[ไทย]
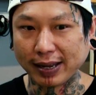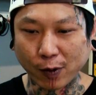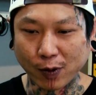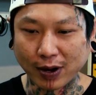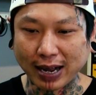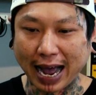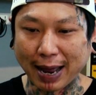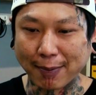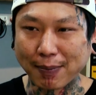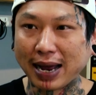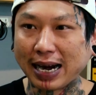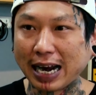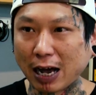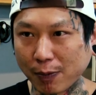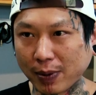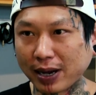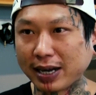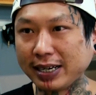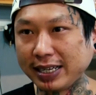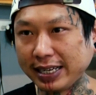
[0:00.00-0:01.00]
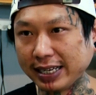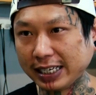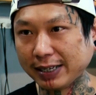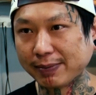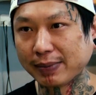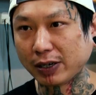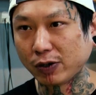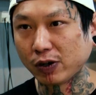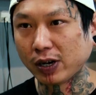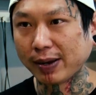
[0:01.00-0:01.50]
วงการบ้านเรามันก็ดีขึ้
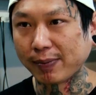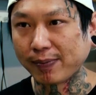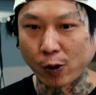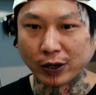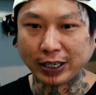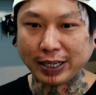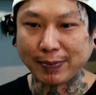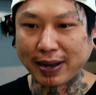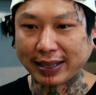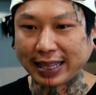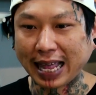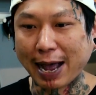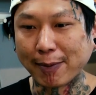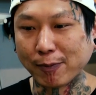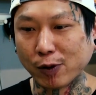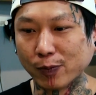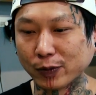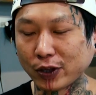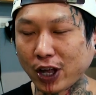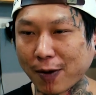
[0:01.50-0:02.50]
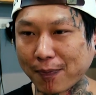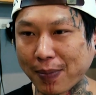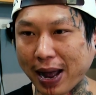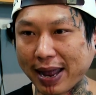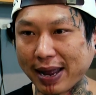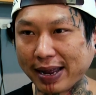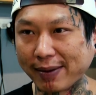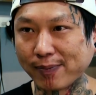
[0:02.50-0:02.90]
นไปด้วยคนที่มาถามผมต่อไป